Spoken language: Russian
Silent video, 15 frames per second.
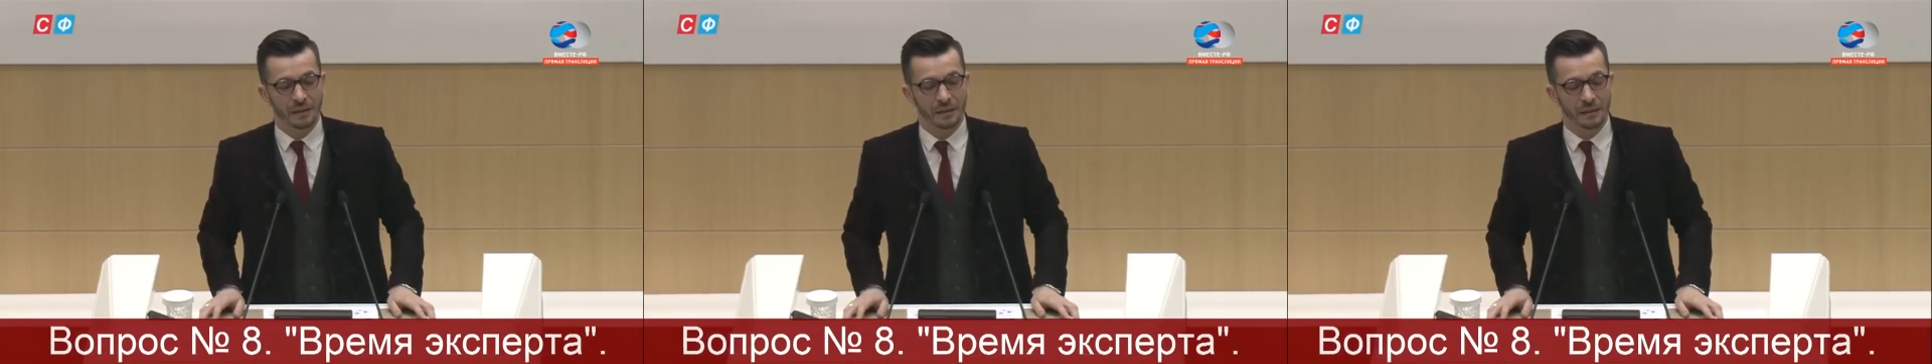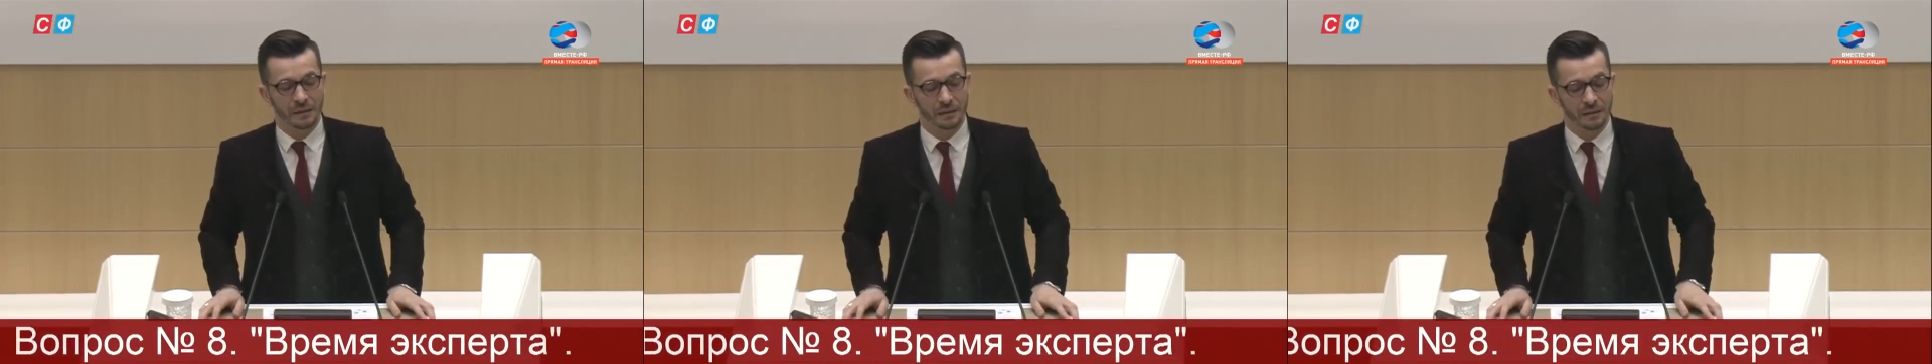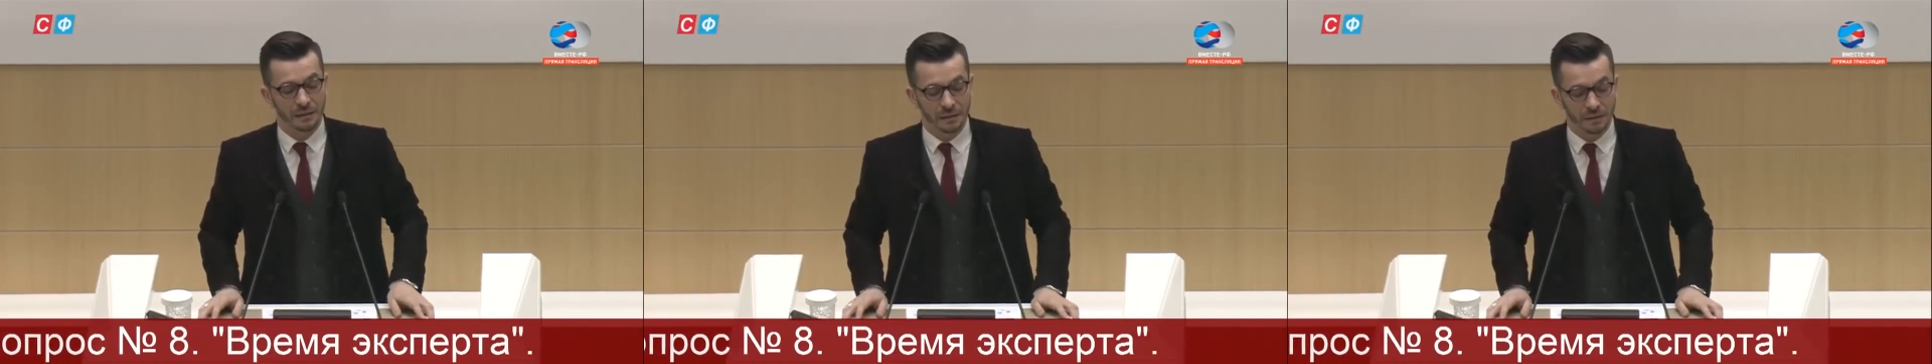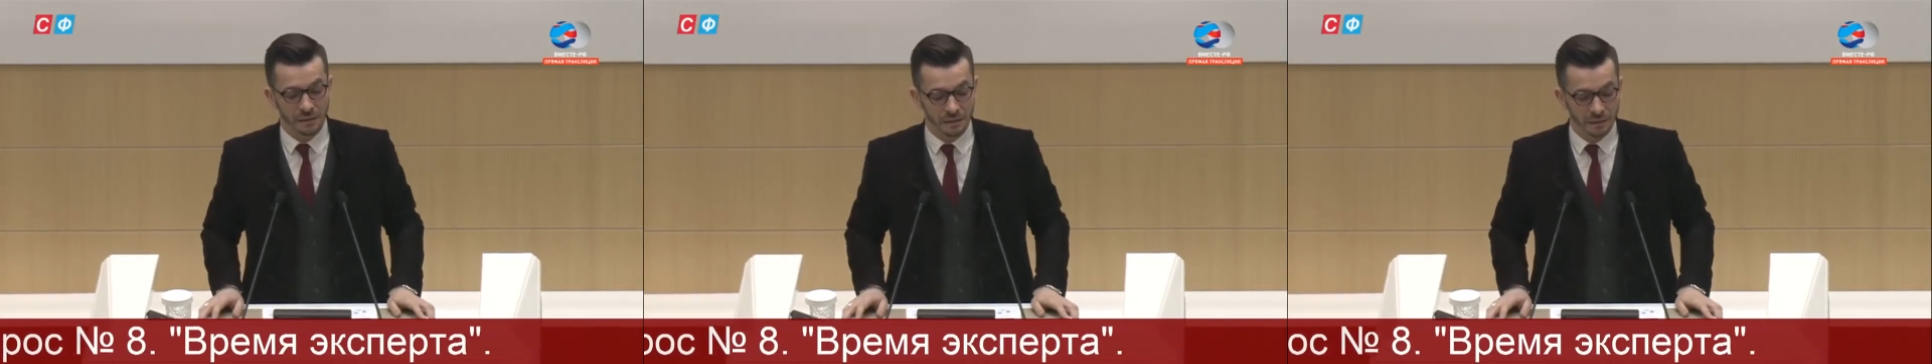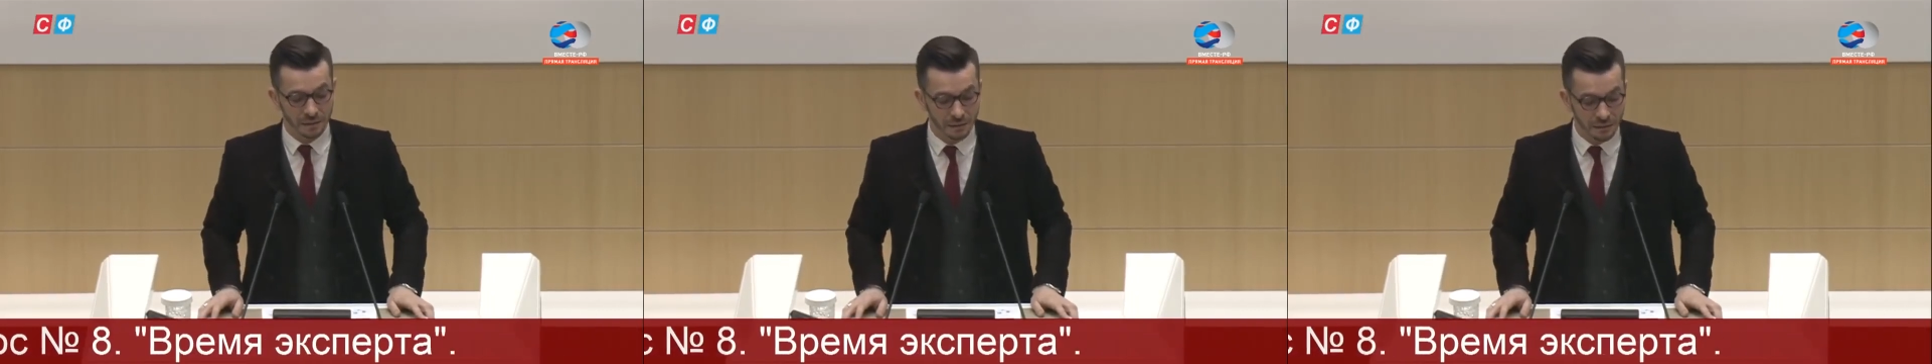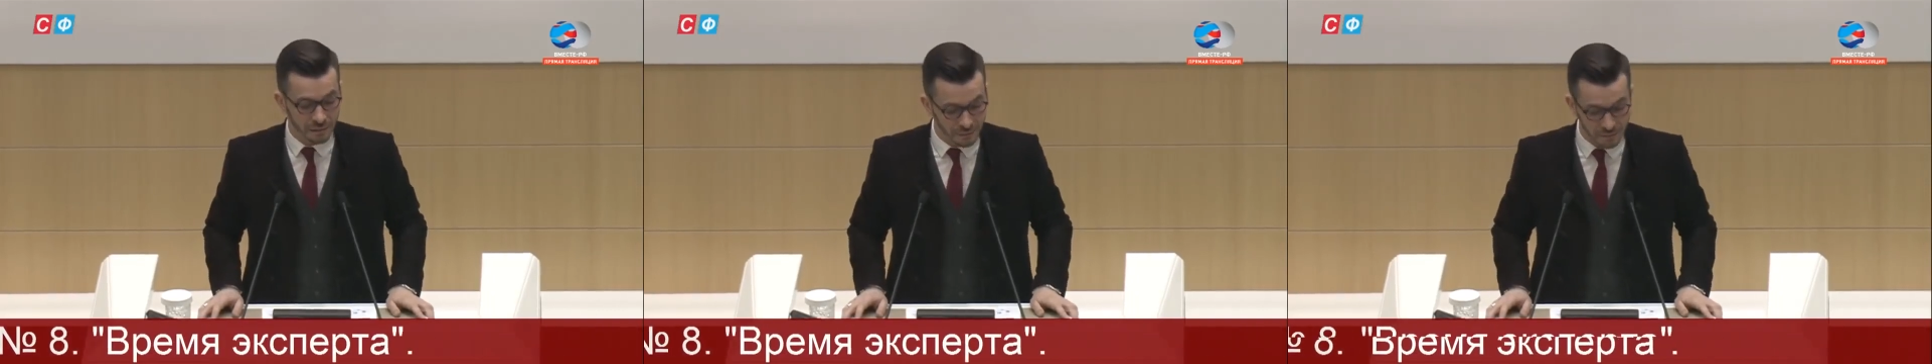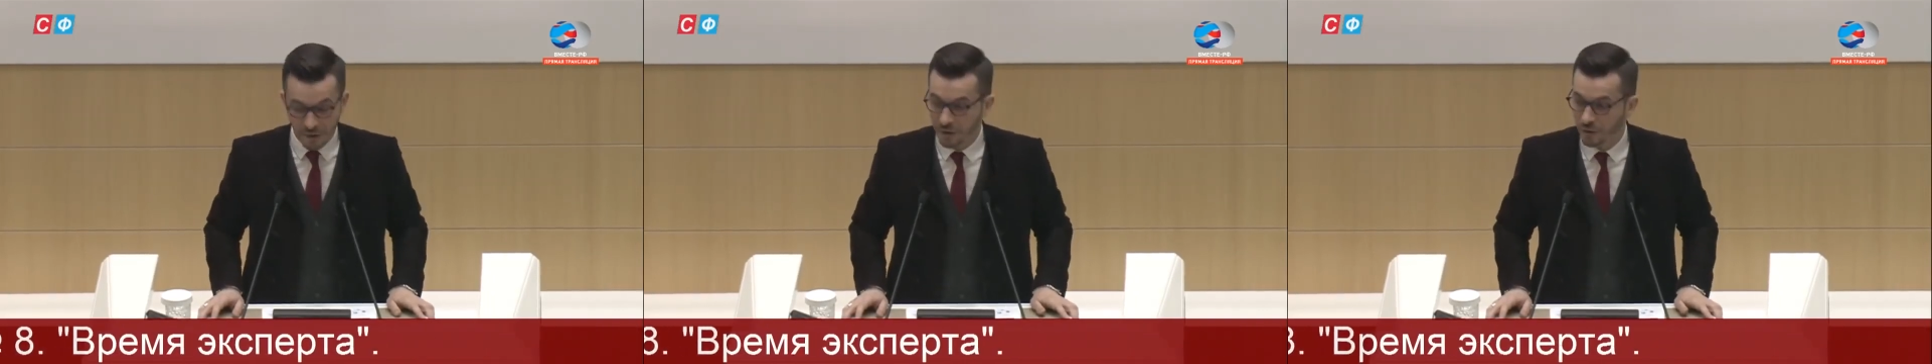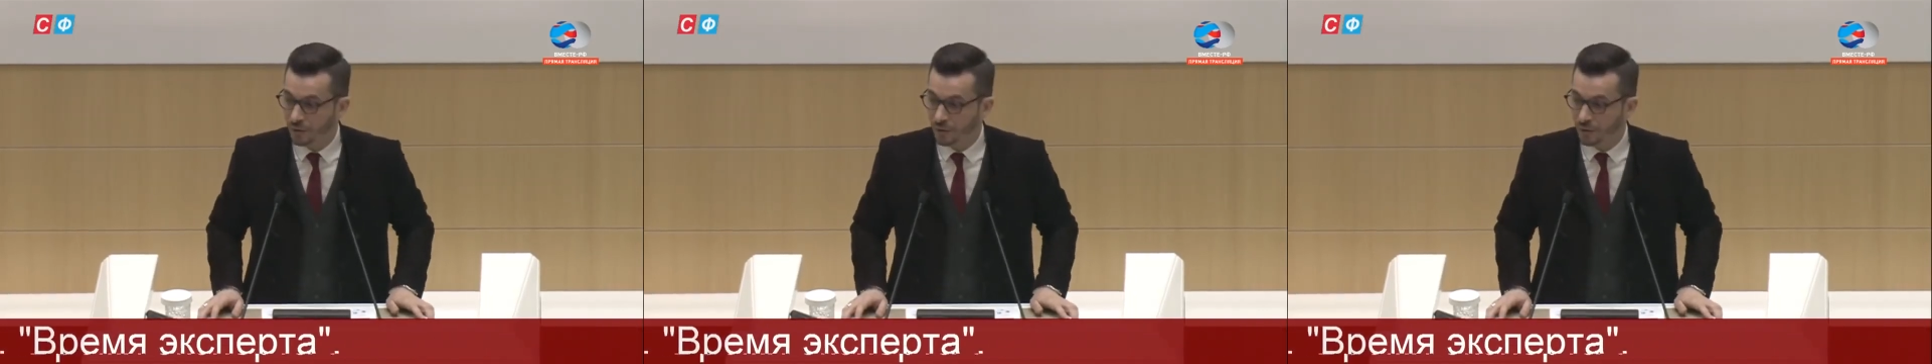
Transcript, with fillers: Э, мы